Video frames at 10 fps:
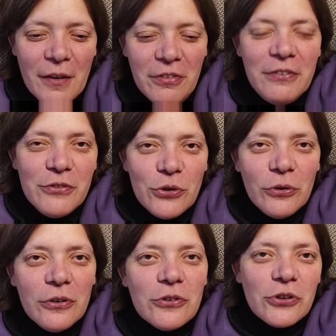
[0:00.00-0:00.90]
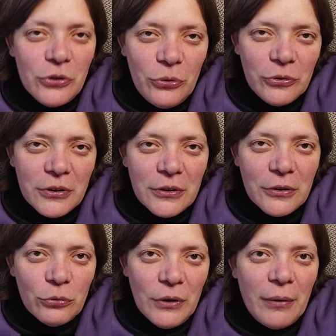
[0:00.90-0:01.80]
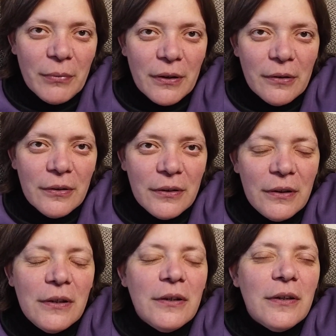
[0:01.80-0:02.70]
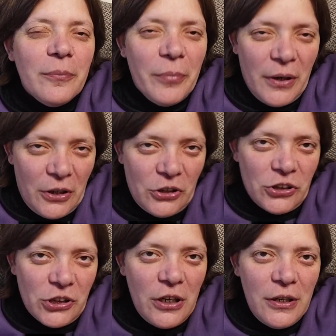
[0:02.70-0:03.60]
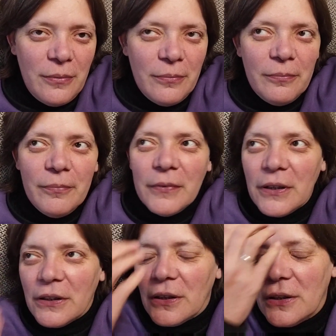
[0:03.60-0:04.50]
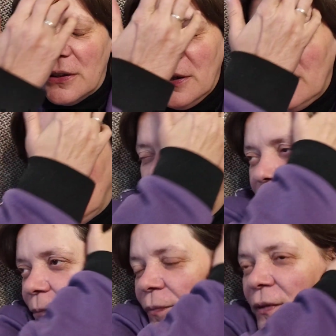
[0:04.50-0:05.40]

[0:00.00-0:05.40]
Вы все ждете, куда мы переезжаем и так далее.